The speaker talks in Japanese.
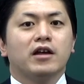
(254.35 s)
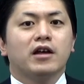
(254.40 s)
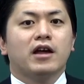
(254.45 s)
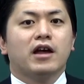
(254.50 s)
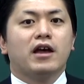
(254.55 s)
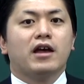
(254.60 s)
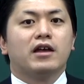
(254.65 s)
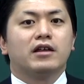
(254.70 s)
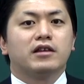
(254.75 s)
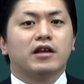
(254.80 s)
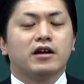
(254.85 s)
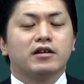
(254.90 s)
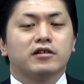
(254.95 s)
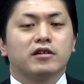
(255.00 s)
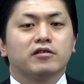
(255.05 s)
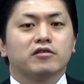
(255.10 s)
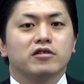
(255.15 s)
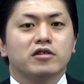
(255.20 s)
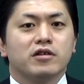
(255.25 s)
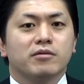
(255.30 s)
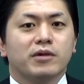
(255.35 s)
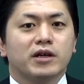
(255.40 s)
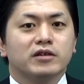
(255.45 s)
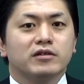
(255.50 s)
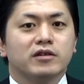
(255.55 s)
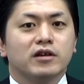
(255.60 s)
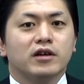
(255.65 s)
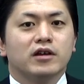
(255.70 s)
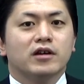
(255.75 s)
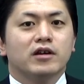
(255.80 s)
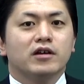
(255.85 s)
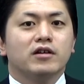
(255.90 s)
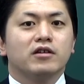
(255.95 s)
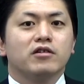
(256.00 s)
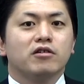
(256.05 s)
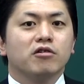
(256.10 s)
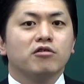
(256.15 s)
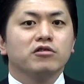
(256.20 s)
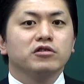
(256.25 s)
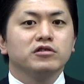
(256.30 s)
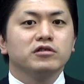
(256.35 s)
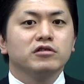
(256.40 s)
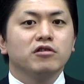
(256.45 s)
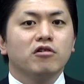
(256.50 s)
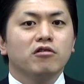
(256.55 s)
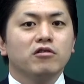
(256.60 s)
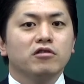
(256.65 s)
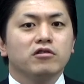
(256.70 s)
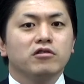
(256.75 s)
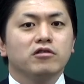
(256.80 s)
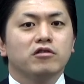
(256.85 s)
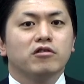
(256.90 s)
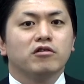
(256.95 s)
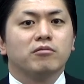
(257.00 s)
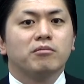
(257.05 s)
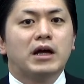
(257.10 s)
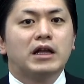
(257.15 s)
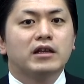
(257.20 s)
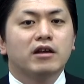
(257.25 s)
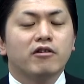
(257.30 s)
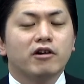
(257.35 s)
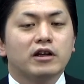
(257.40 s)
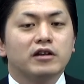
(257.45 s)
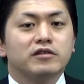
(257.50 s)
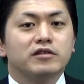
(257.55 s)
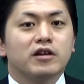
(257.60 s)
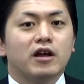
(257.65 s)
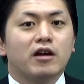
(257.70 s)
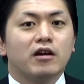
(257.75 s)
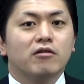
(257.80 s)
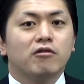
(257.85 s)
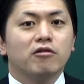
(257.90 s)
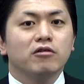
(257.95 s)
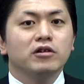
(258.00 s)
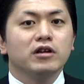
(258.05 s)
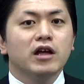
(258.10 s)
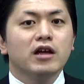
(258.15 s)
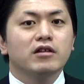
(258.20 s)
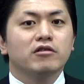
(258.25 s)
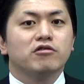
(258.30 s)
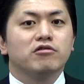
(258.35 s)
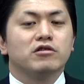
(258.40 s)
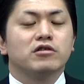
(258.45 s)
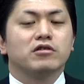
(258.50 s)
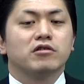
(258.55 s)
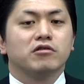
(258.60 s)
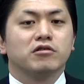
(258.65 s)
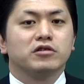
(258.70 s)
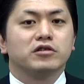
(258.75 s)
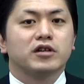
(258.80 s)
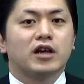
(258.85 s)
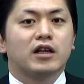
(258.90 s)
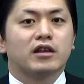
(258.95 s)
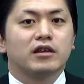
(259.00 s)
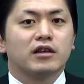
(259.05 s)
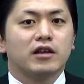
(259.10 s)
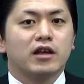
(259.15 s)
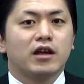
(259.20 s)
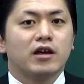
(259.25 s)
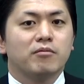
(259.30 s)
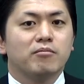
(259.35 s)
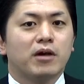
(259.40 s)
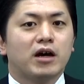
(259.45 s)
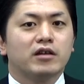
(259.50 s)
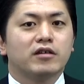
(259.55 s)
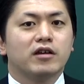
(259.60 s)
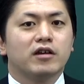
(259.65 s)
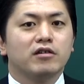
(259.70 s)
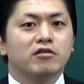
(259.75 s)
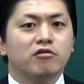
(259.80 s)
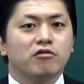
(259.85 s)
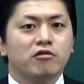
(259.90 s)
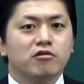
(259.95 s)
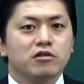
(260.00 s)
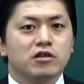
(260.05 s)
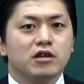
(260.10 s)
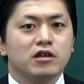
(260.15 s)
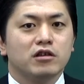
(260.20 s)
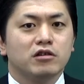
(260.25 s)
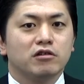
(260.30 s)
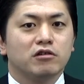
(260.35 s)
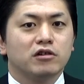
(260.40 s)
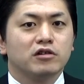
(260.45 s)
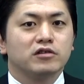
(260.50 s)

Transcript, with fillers: で、対策してます。教室の授業またはですねオンラインの授業を使って、生の個人とで